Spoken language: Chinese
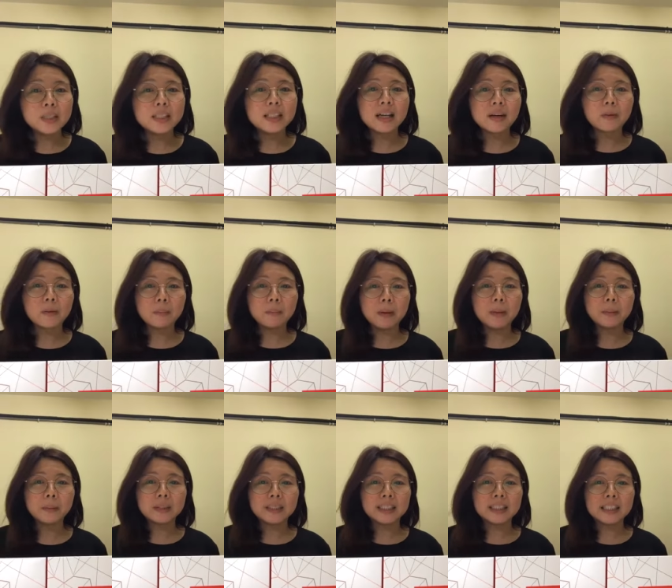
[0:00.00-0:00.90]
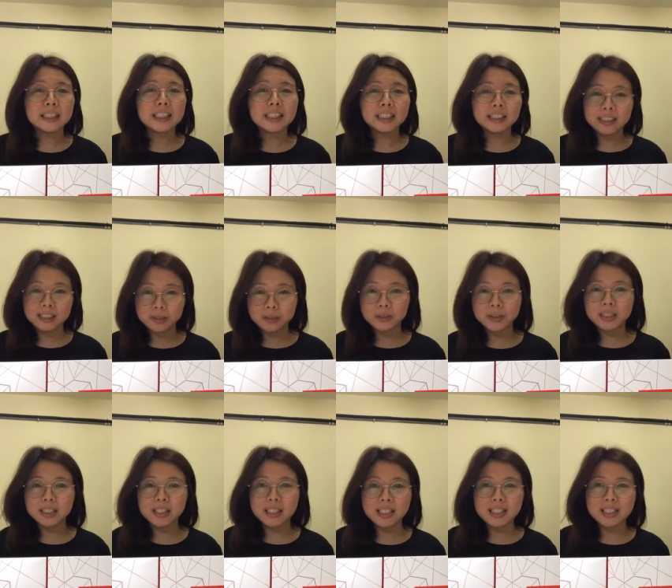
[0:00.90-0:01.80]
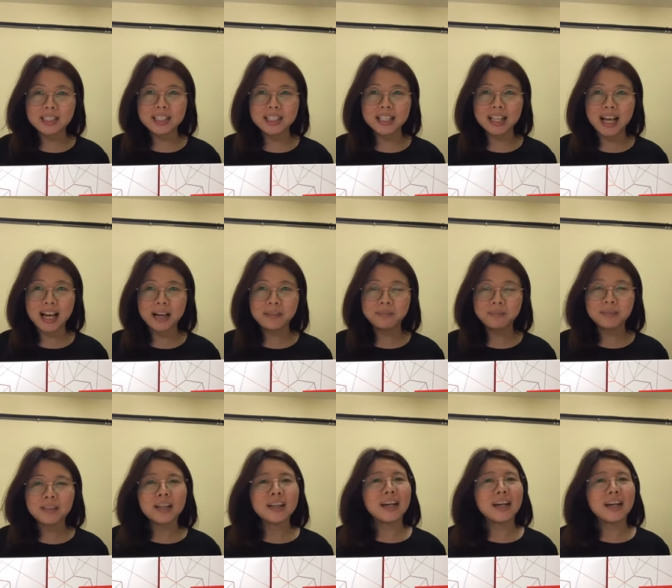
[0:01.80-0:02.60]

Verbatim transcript: 会像我被我的课题所吸引进来，